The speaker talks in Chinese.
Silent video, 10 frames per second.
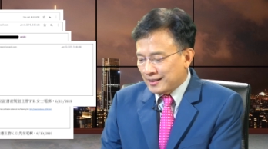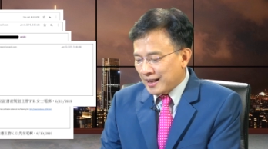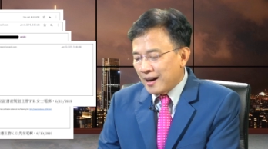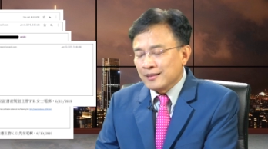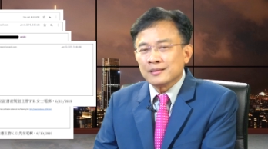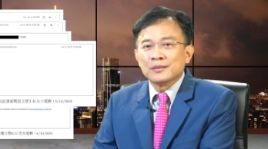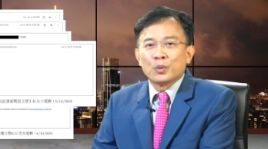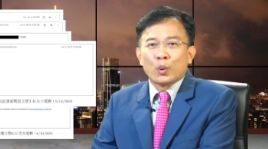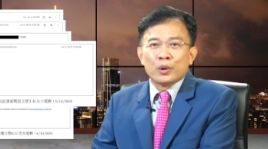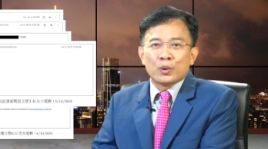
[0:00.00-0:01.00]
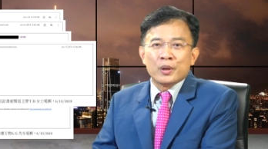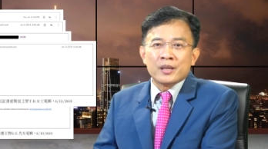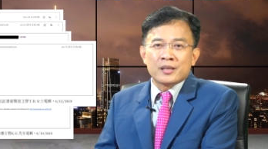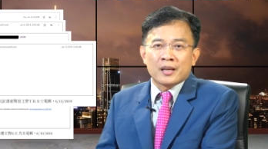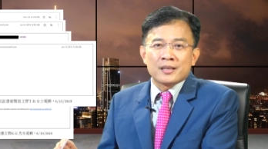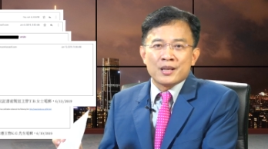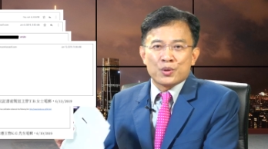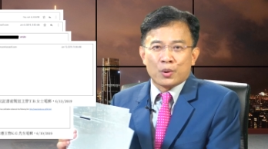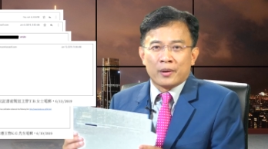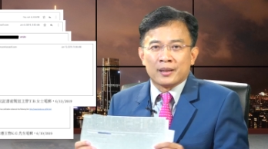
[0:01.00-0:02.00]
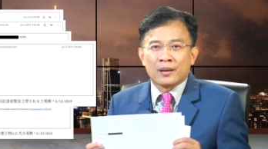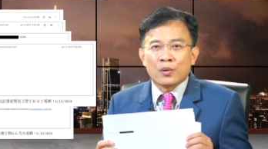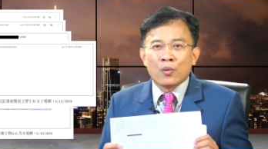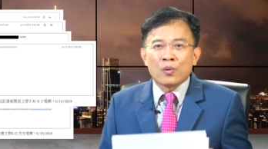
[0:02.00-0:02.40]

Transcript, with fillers: 当伦敦政经学院的公